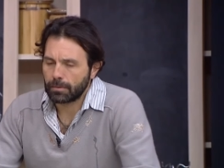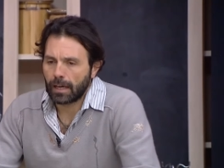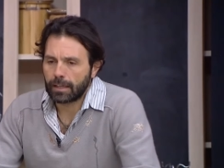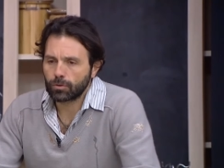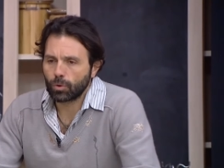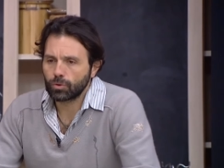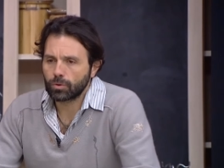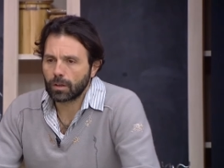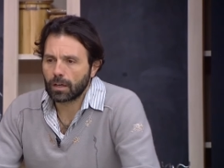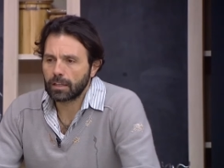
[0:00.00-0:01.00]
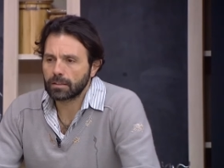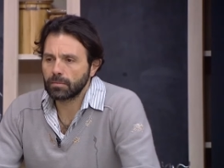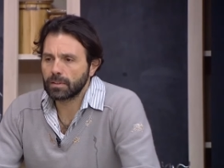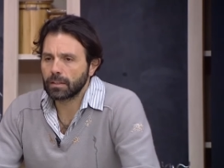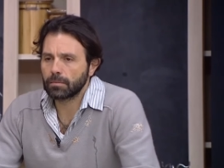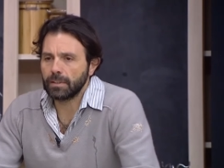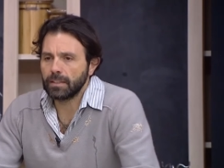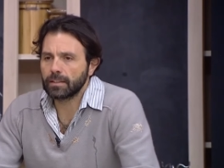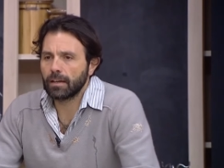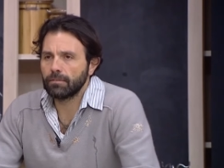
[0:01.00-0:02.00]
Yani sonuçta karşımızdaki bir
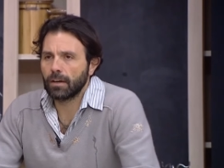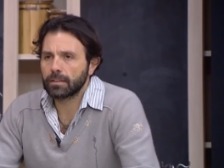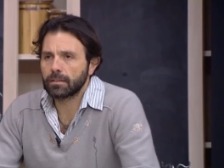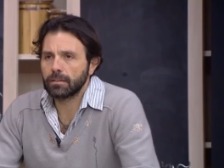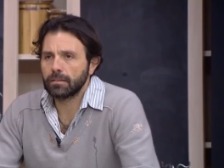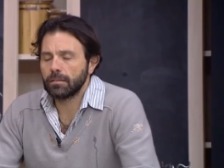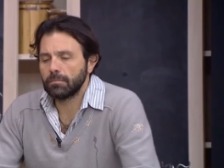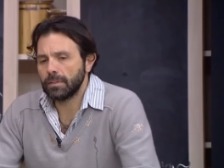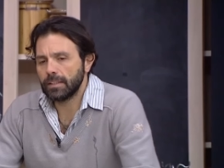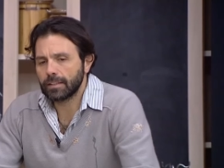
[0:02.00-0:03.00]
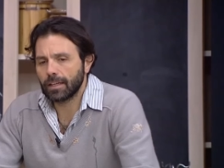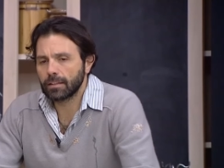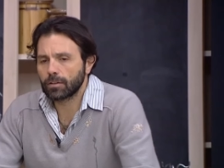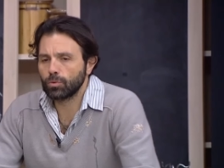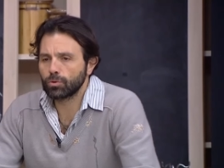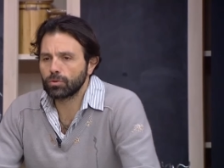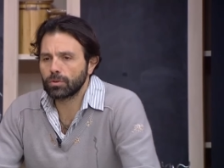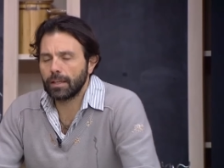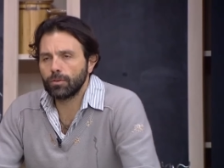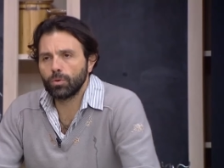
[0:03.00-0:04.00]
insan var. Tabii bir abi. insanla
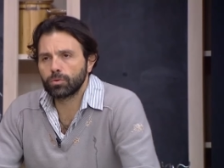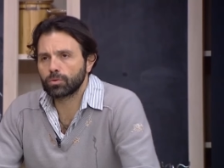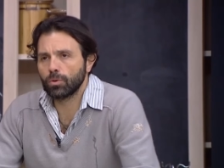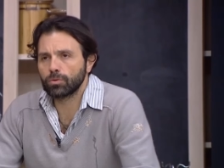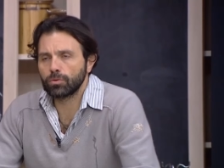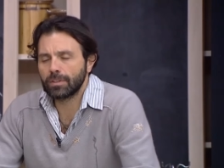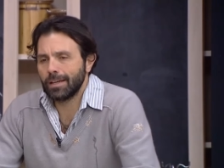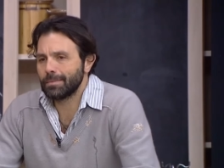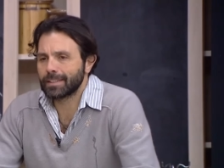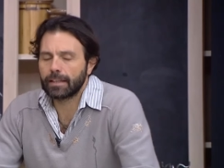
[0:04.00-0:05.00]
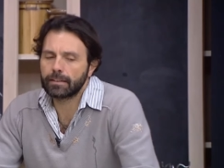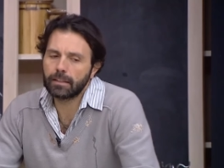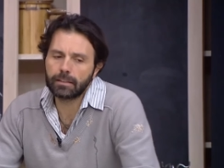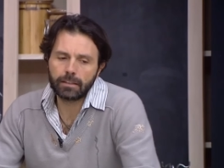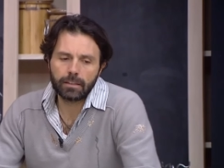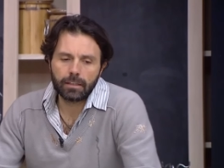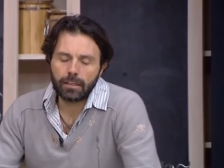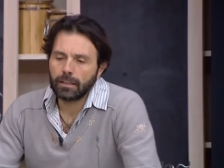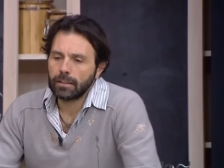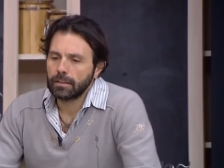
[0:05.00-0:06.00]
konuşurken ne olursa olsun sevmesen de
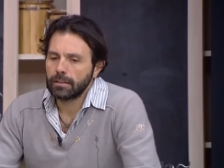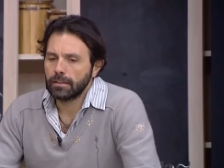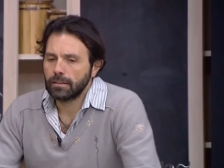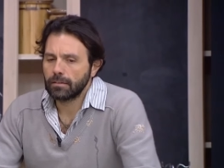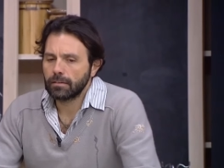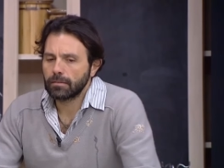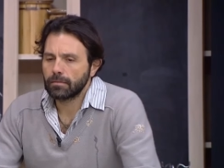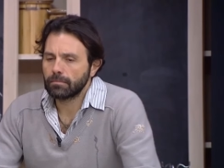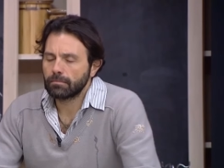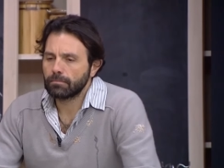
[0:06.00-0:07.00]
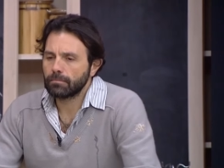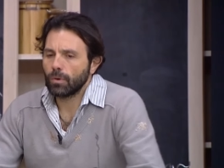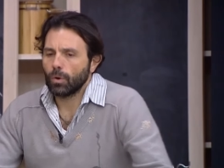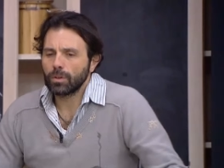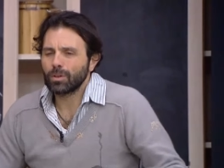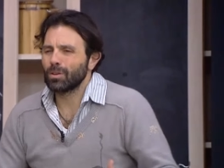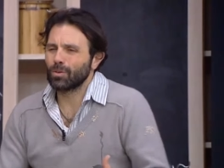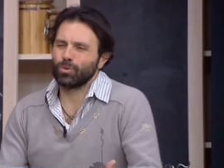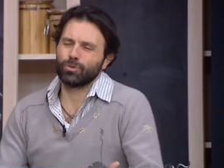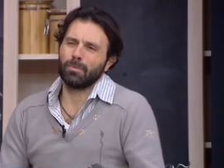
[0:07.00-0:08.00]
e, ona göre
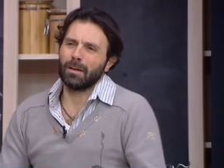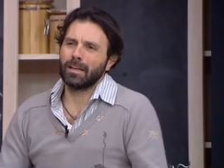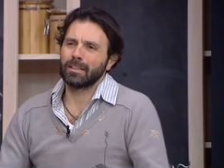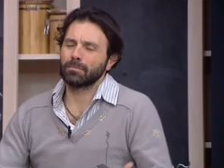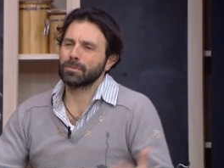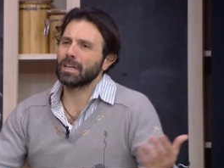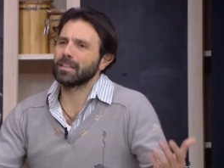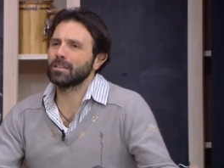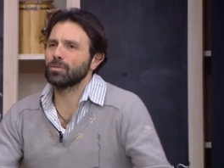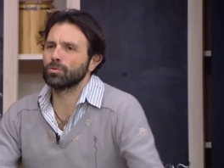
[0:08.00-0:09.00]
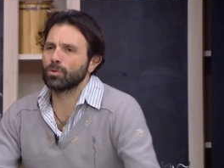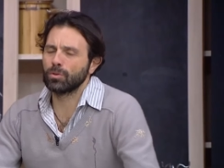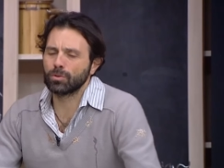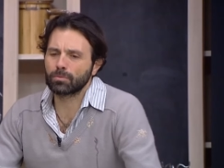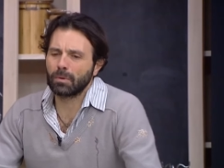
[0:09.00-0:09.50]
konuşman lazım. Dışarıda onu söylüyorduk.